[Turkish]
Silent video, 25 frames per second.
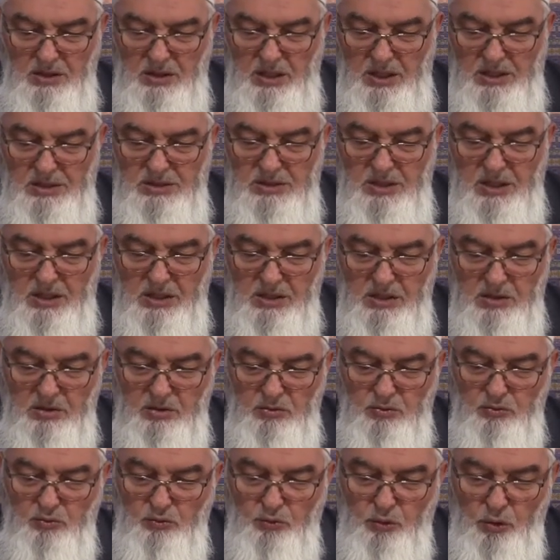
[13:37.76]
ancak
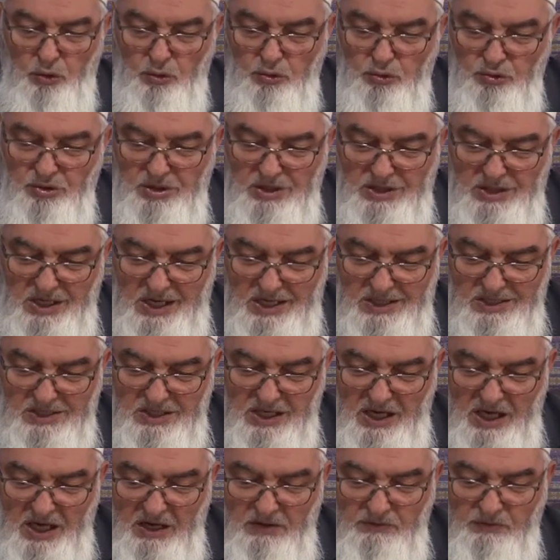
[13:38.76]
koku
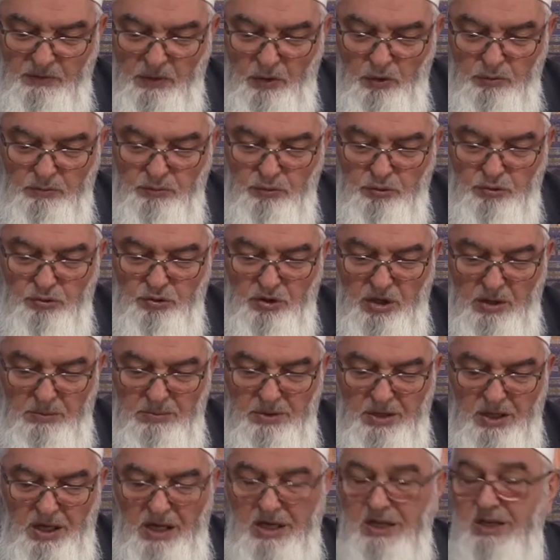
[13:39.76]
girerse enfehu burnuna
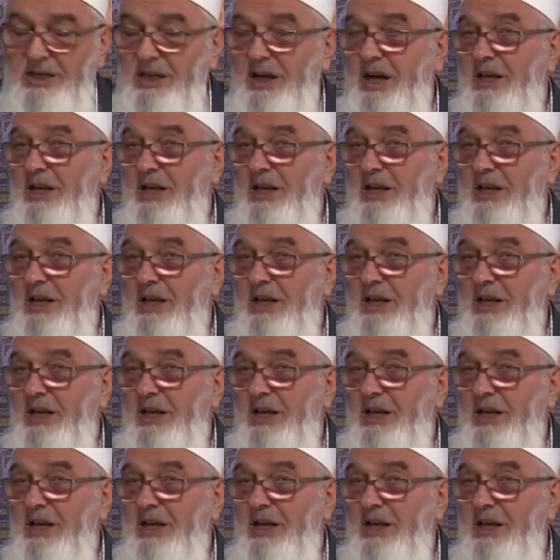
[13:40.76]
bir gayri